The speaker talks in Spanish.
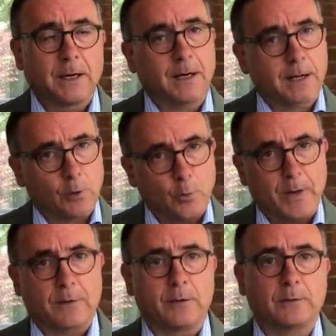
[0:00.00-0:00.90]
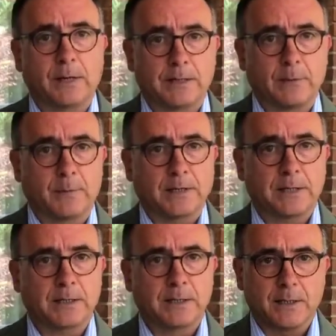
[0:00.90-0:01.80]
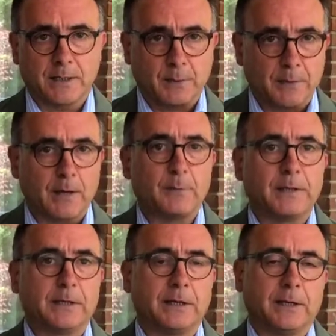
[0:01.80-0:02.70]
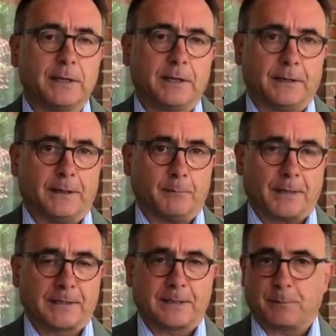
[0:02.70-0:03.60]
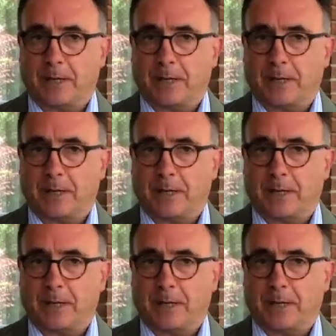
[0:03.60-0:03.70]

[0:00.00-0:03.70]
a la recuperación de las empresas, especialmente empresas